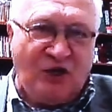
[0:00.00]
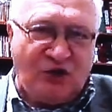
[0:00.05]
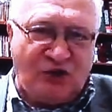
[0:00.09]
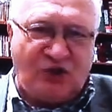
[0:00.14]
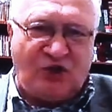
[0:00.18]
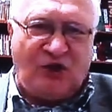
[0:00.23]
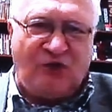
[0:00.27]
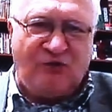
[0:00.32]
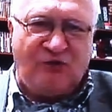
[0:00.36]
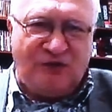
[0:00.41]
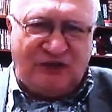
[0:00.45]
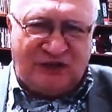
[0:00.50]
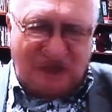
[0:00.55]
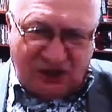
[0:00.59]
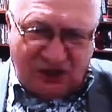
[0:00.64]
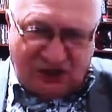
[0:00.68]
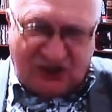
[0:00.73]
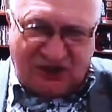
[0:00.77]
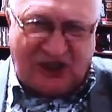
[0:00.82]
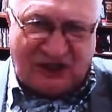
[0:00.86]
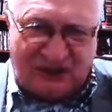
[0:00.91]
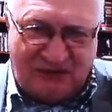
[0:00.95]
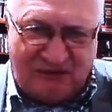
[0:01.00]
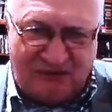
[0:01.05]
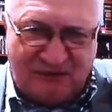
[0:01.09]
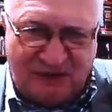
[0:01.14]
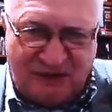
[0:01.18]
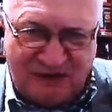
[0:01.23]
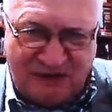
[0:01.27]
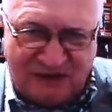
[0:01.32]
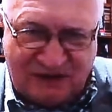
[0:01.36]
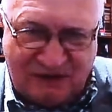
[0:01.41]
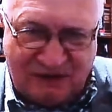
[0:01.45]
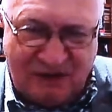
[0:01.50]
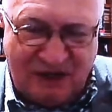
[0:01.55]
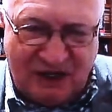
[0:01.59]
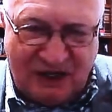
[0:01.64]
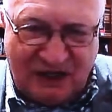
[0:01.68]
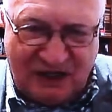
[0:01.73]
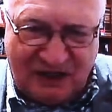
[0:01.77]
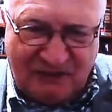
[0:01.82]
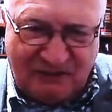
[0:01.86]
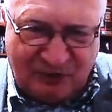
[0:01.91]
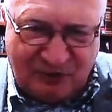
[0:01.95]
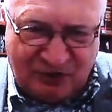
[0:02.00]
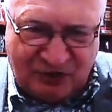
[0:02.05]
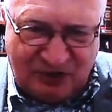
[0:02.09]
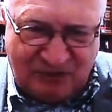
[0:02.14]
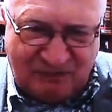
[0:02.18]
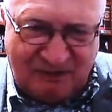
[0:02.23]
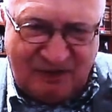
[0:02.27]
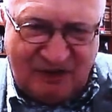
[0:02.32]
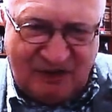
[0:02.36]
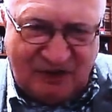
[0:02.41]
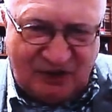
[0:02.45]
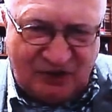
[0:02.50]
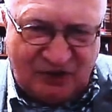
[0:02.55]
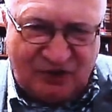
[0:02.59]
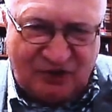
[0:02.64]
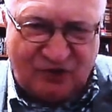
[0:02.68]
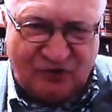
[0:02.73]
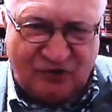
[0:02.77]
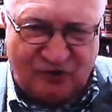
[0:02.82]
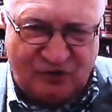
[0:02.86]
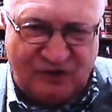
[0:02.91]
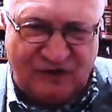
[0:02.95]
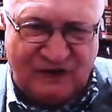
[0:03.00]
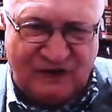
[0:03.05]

Szkoły też takim miejscem, ale proszę pamiętać, jest